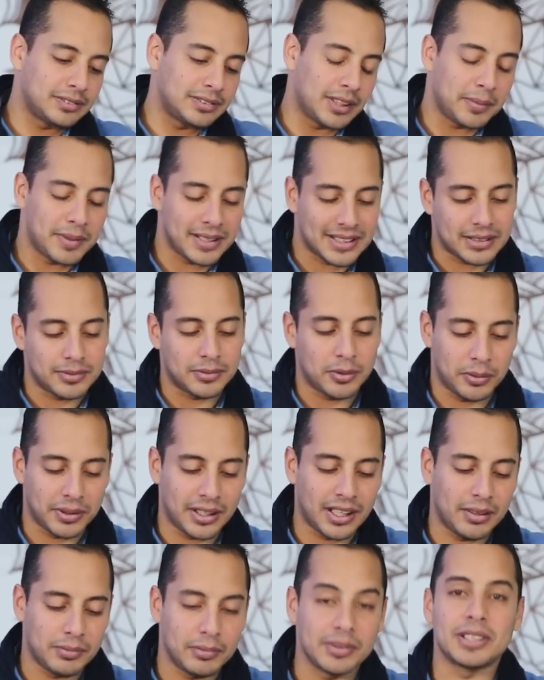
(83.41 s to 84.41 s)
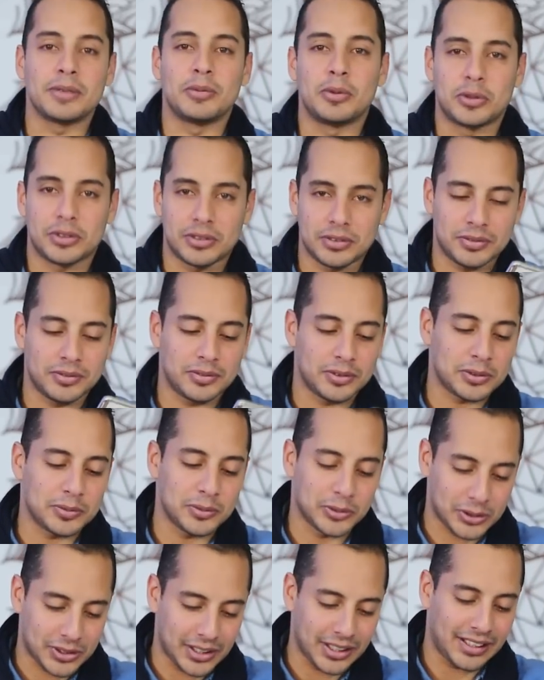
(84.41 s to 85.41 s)
يا باسم هو بيكلم باسم يوسف
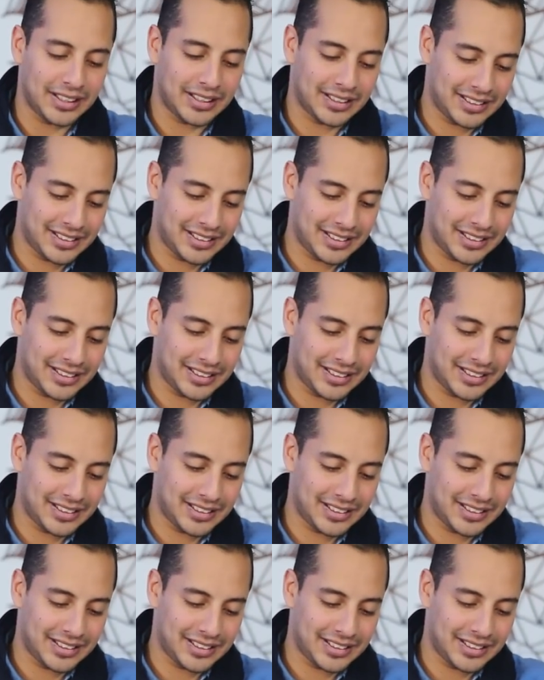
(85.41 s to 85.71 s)
مش مشكله